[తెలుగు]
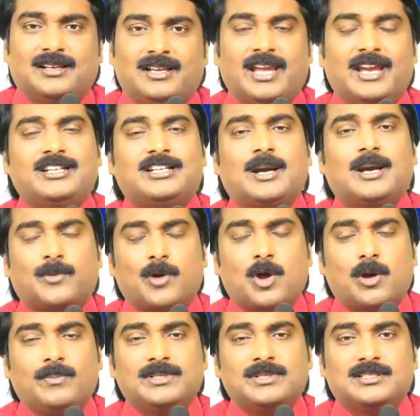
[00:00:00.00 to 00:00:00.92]
ఏంటి ఆ
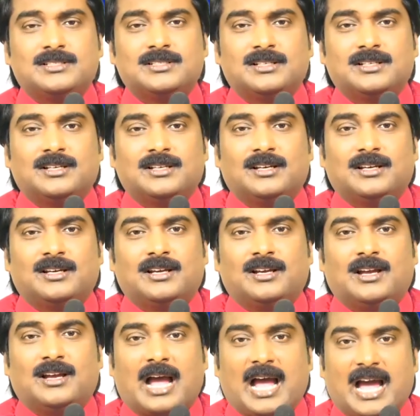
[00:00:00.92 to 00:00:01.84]
ప్రామిస్
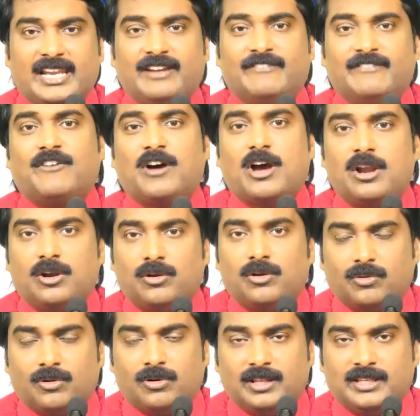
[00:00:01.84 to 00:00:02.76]
అని
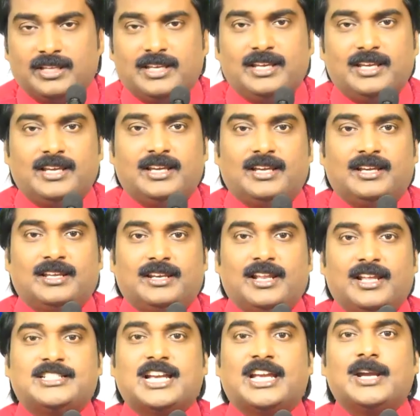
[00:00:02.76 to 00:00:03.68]
ఇవ్వాలనుకున్నది
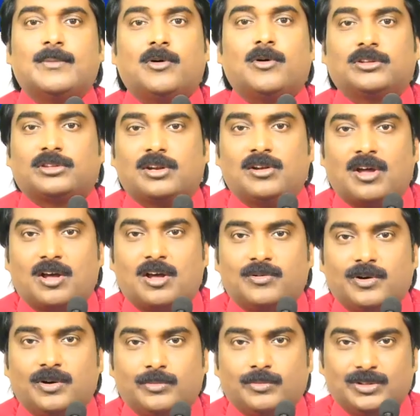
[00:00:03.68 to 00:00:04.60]
నేను
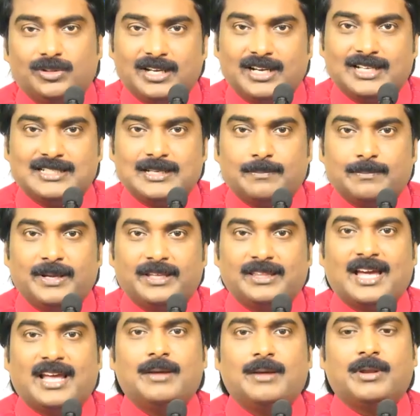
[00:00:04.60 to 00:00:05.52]
చేయబోతున్నాను అని ముందుగా
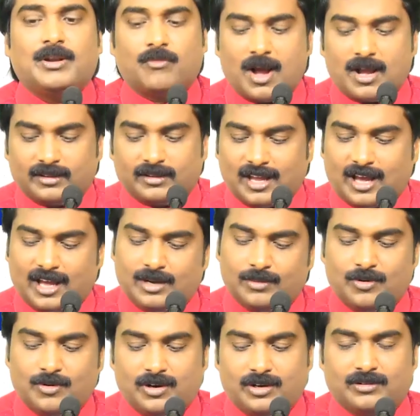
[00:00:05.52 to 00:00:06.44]
చెప్పేదాన్ని మన
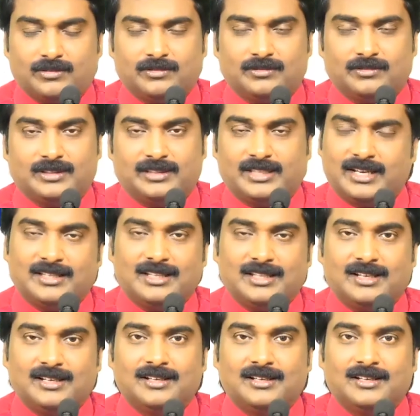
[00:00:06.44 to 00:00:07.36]
వాగ్దానము అంటాం అంతే
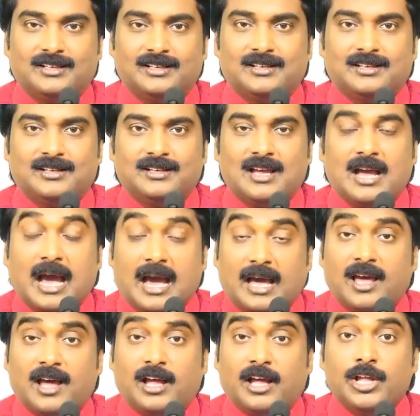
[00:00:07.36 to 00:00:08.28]
కదా
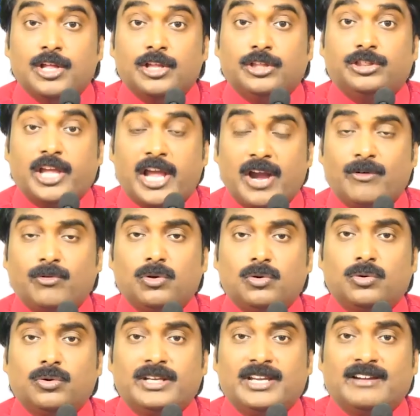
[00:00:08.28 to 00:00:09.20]
అలా
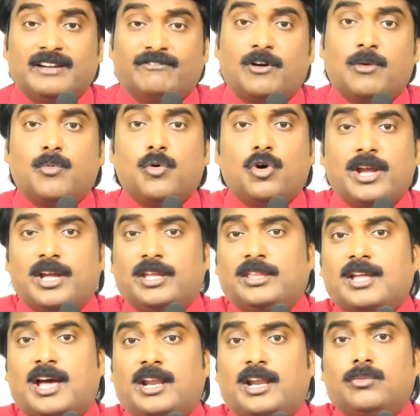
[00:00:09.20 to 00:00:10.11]
దేవుడు
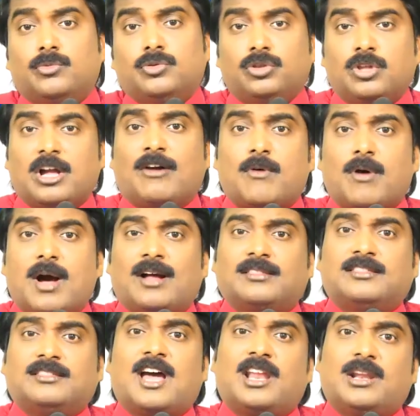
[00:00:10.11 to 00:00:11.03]
ఇవ్వబోయేదాన్ని ముందుగా
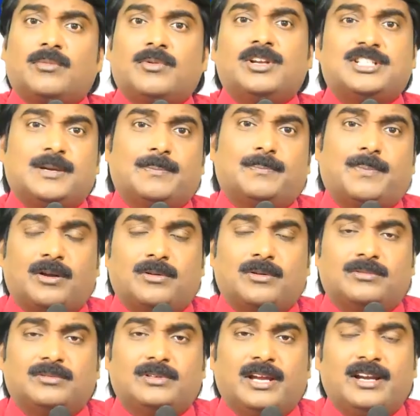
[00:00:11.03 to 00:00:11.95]
వాగ్దానం అని
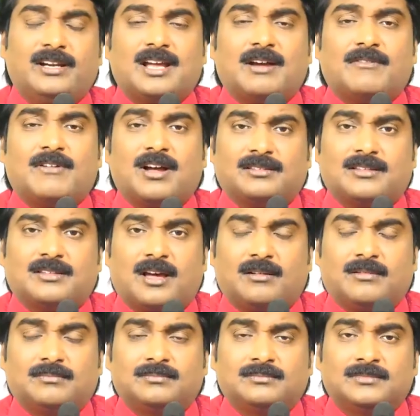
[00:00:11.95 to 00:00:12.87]
చెప్పాడు ఏంటి ఆ
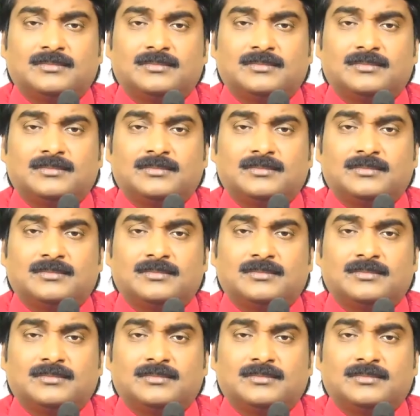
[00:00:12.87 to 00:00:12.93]
వాగ్దానం